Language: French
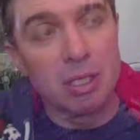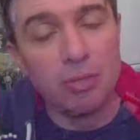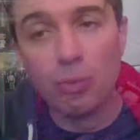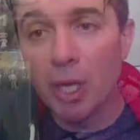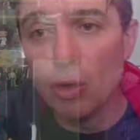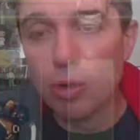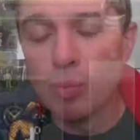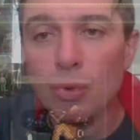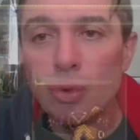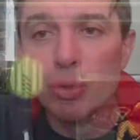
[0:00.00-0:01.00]
voulaient le
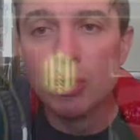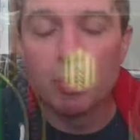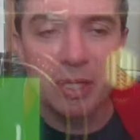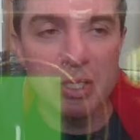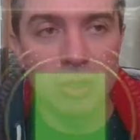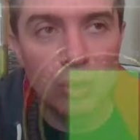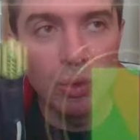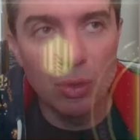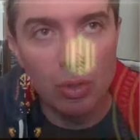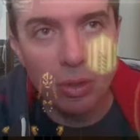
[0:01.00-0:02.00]
plus parce que
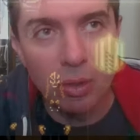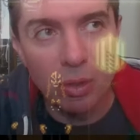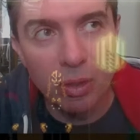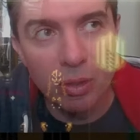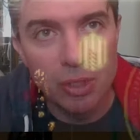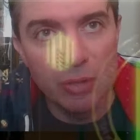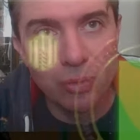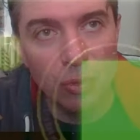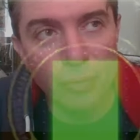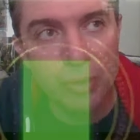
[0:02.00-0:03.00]
euh,
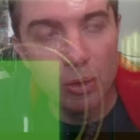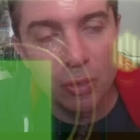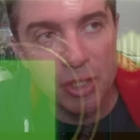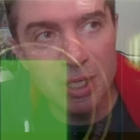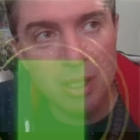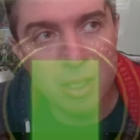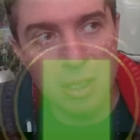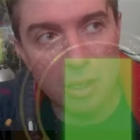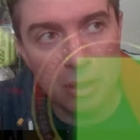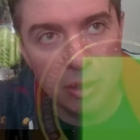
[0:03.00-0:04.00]
niveau
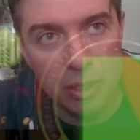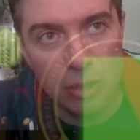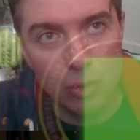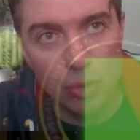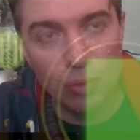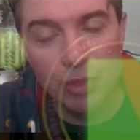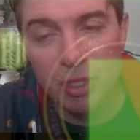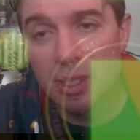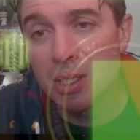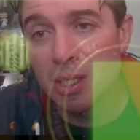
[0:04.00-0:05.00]
financier, ils se sont
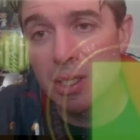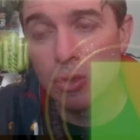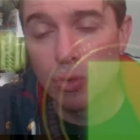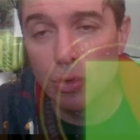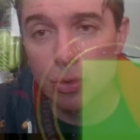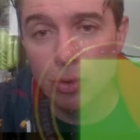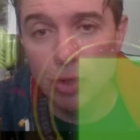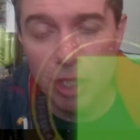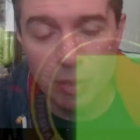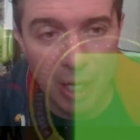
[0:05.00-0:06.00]
dit c'est ce que
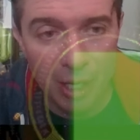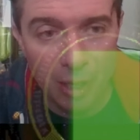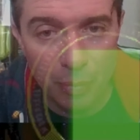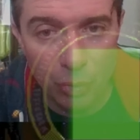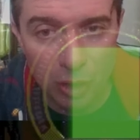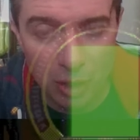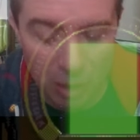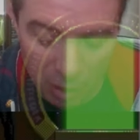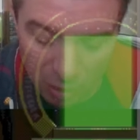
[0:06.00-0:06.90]
j'aimais à l'époque et